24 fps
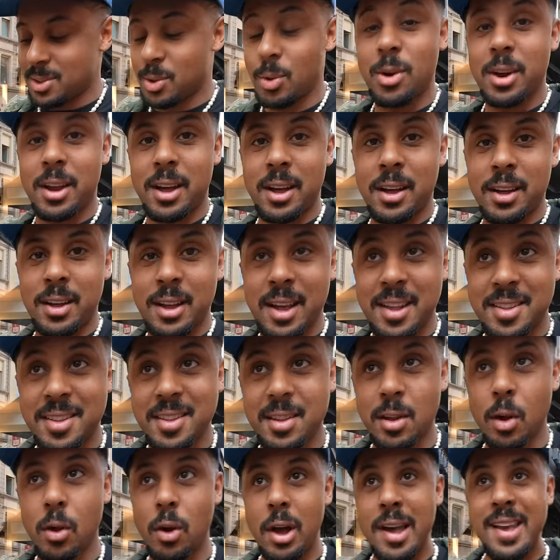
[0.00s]
Döner.
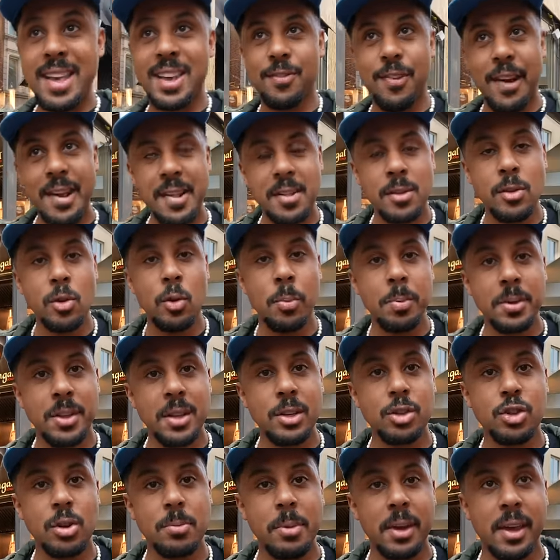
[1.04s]
ich weiß nicht, ob ich den
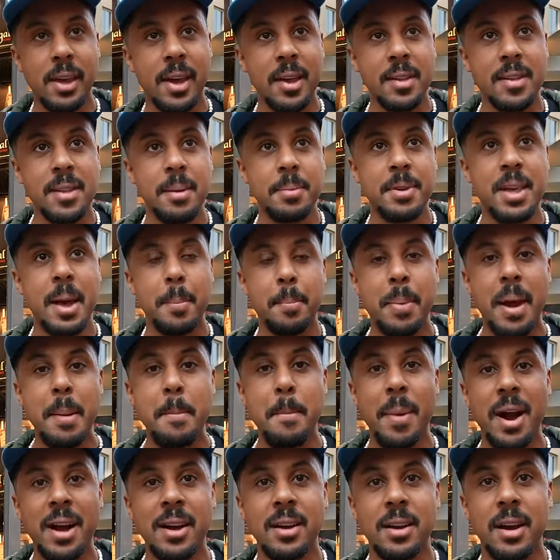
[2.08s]
schon mal gegessen habe. Ich habe bei
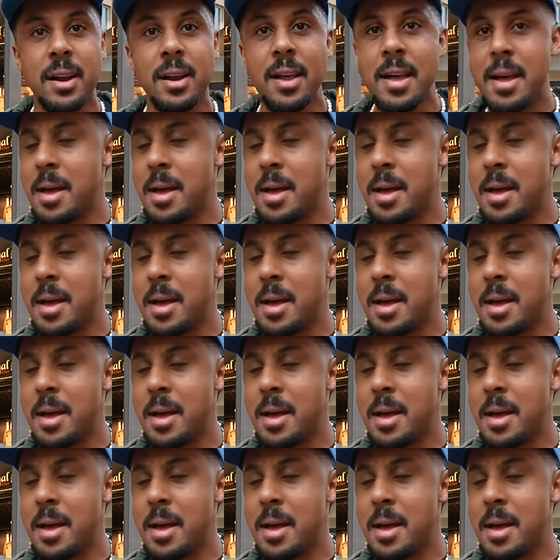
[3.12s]
Mangal,